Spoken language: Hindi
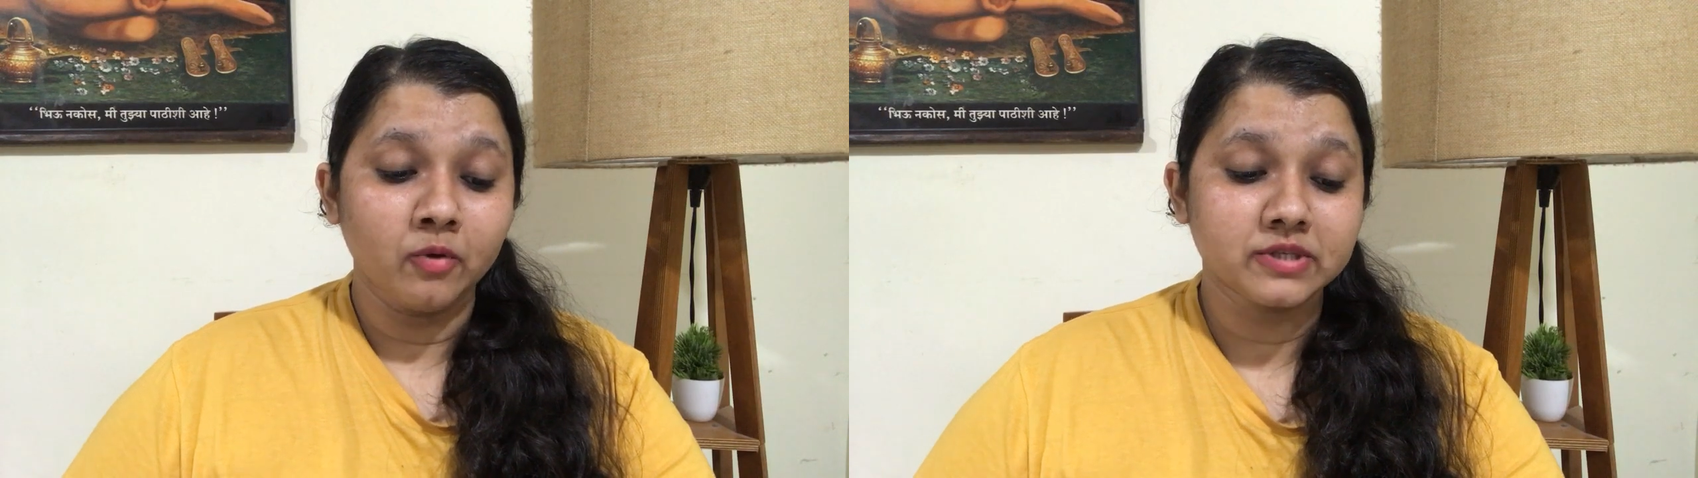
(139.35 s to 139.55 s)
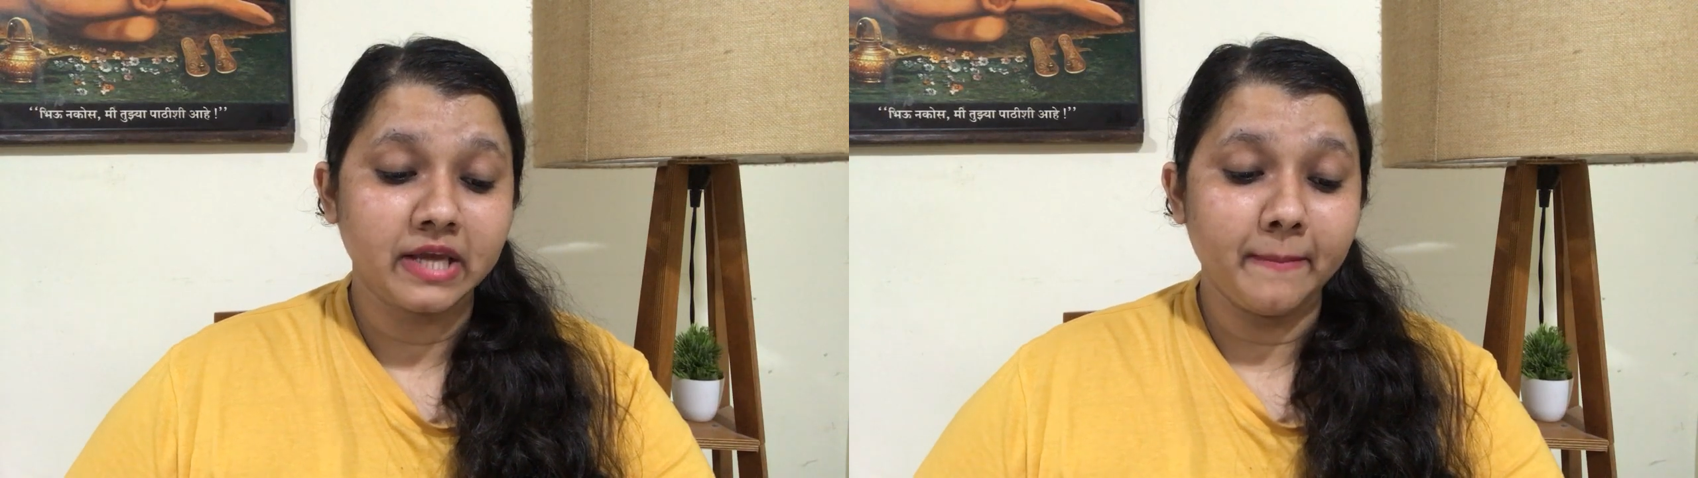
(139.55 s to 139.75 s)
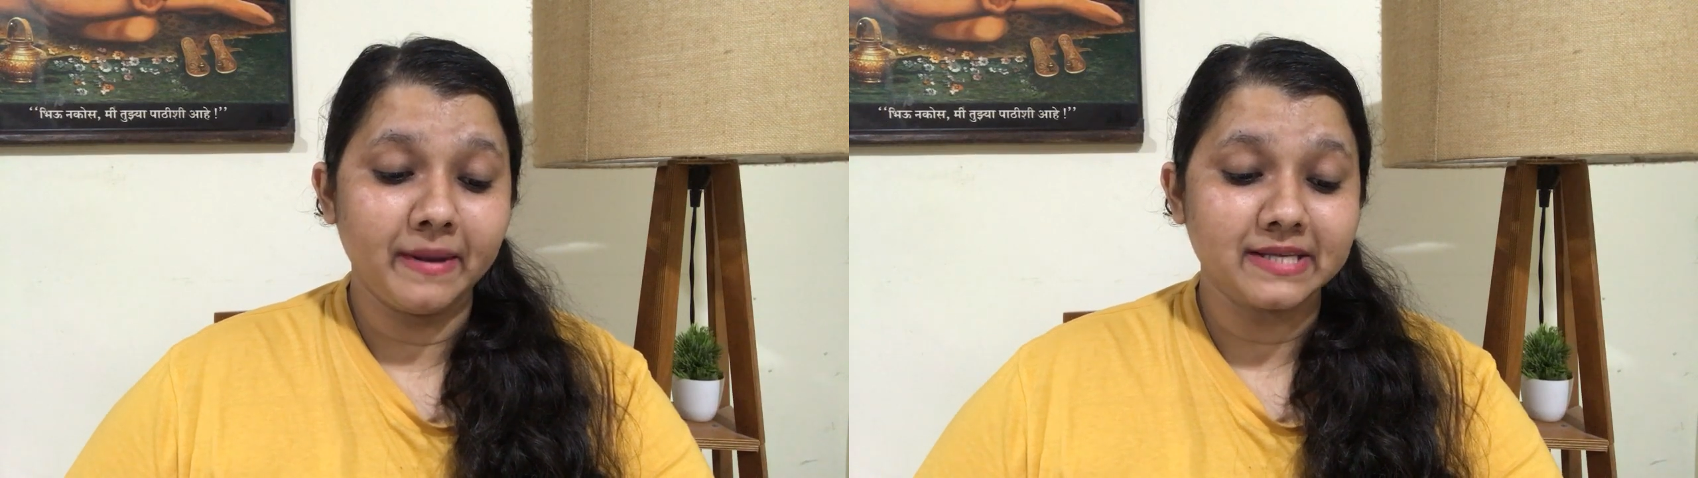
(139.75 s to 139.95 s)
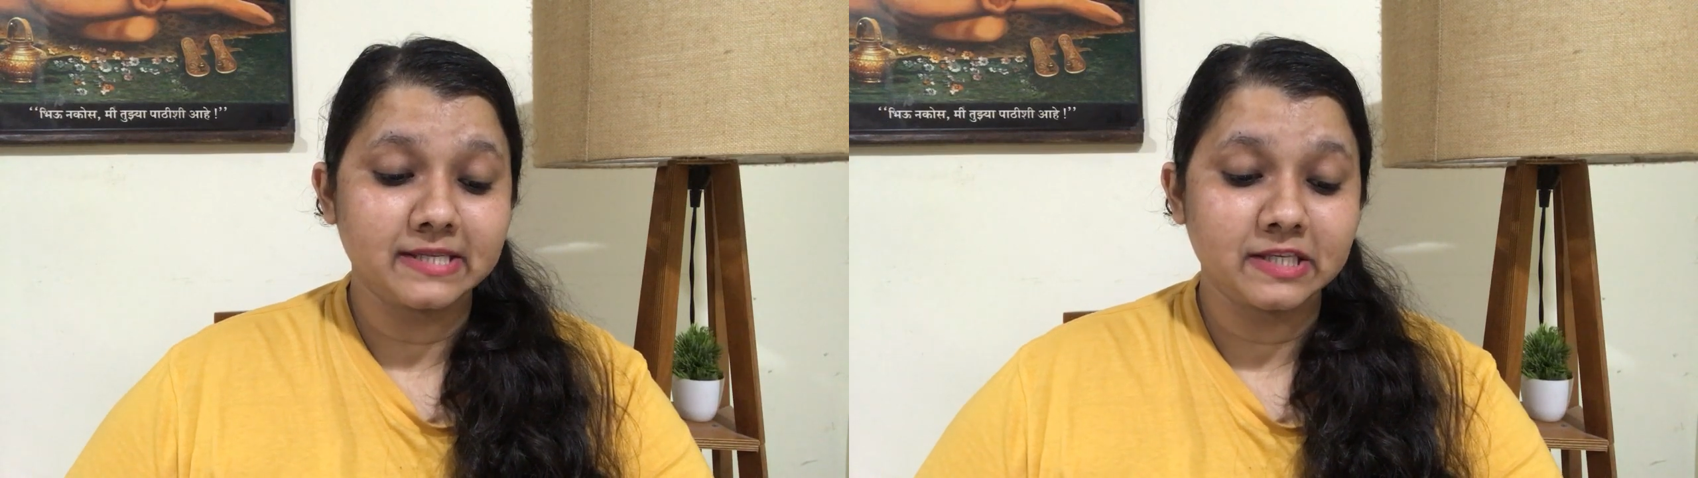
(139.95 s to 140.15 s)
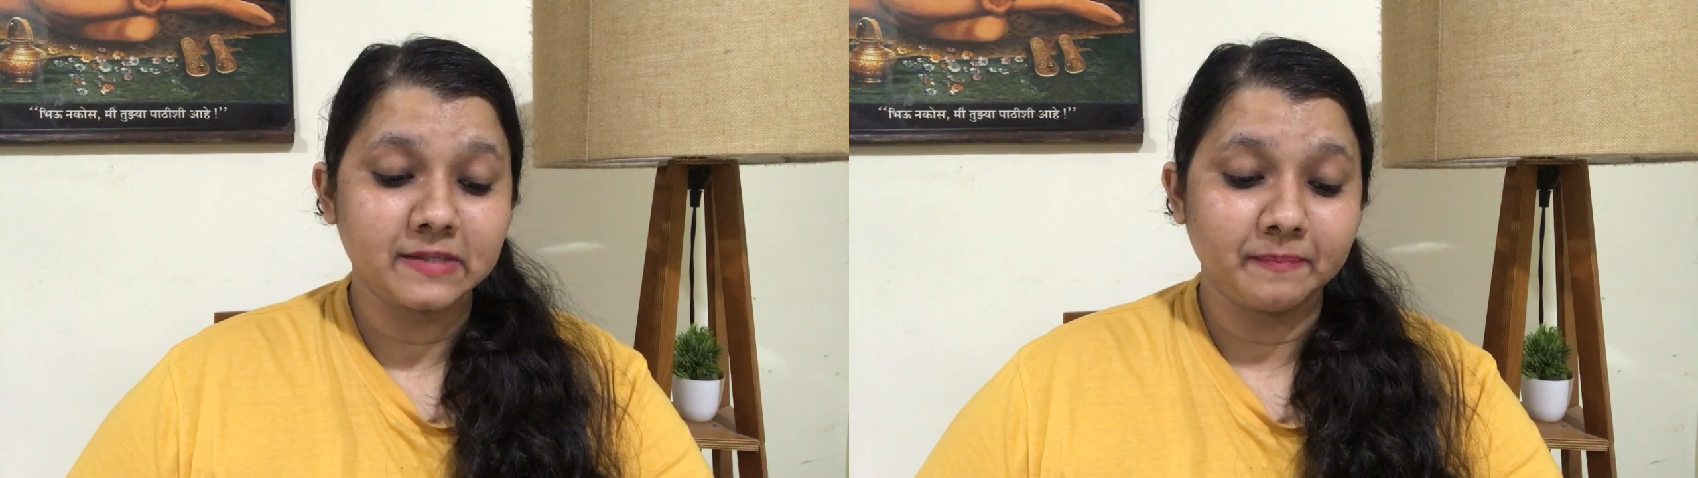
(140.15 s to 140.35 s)
उसके
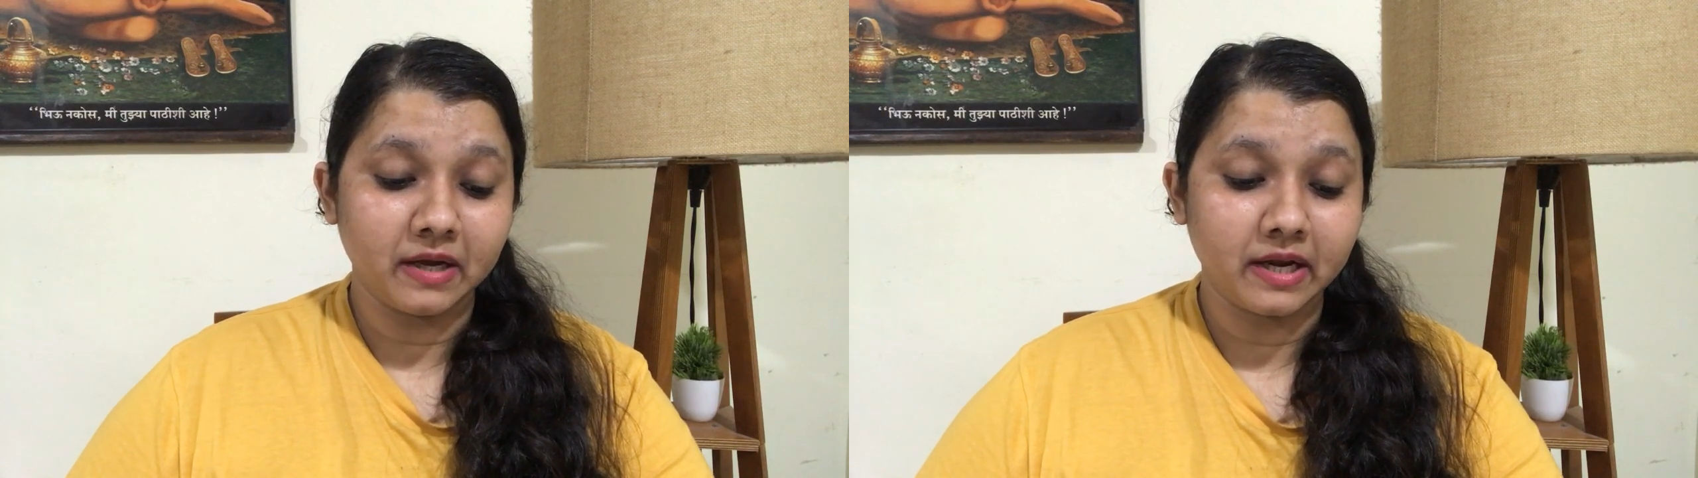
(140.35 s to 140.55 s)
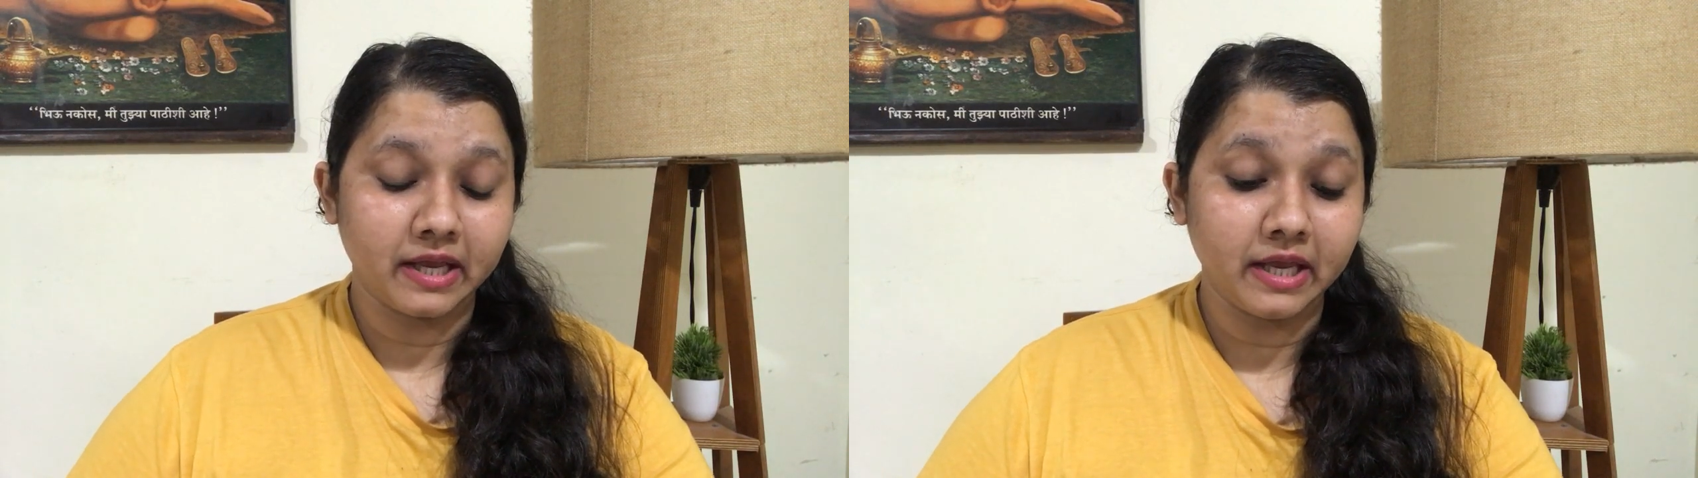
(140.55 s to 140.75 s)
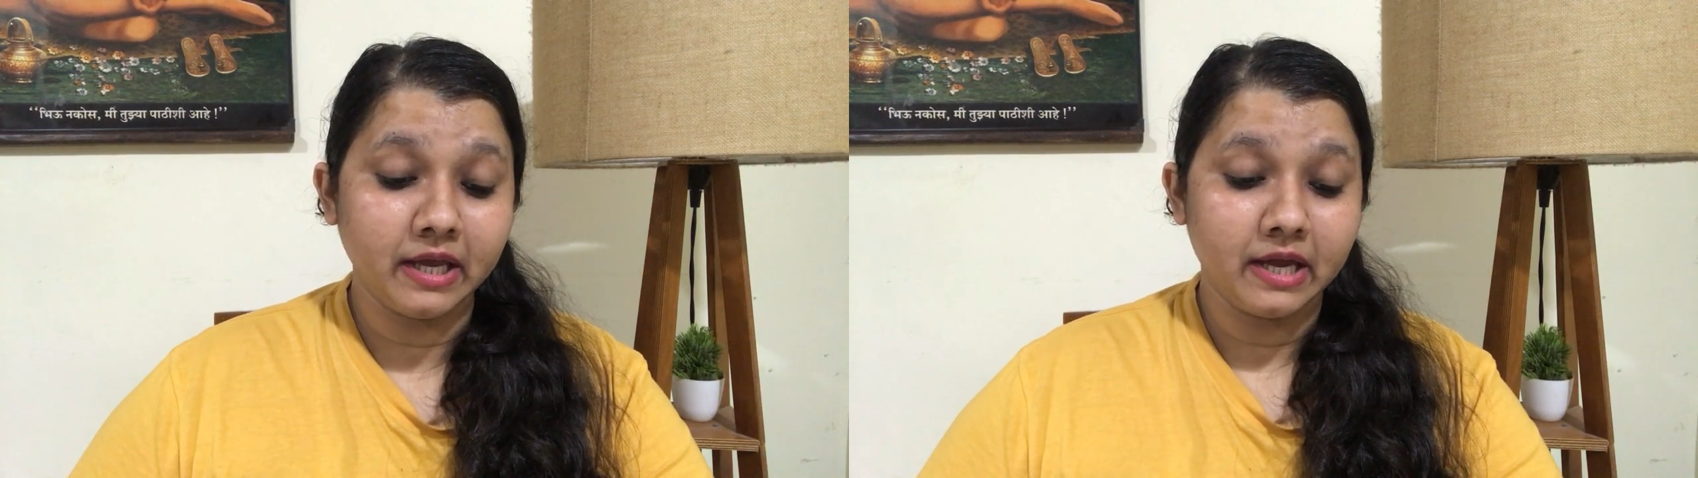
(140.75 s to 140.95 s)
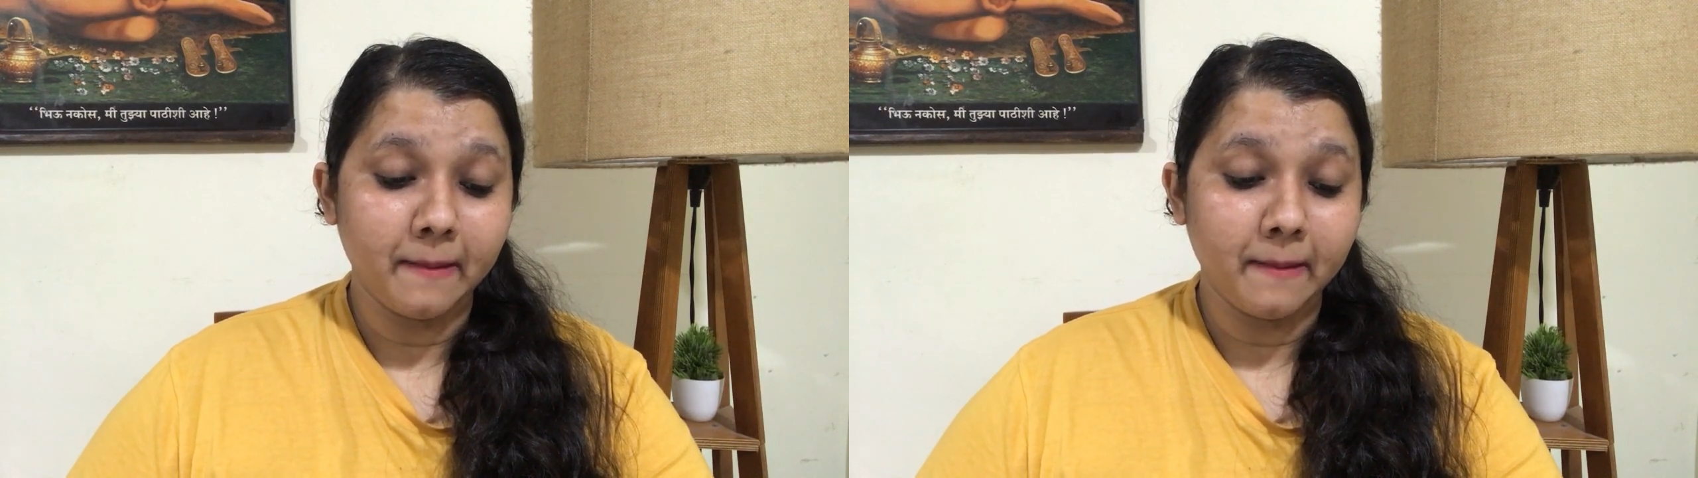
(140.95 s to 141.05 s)
बेसिस पर ही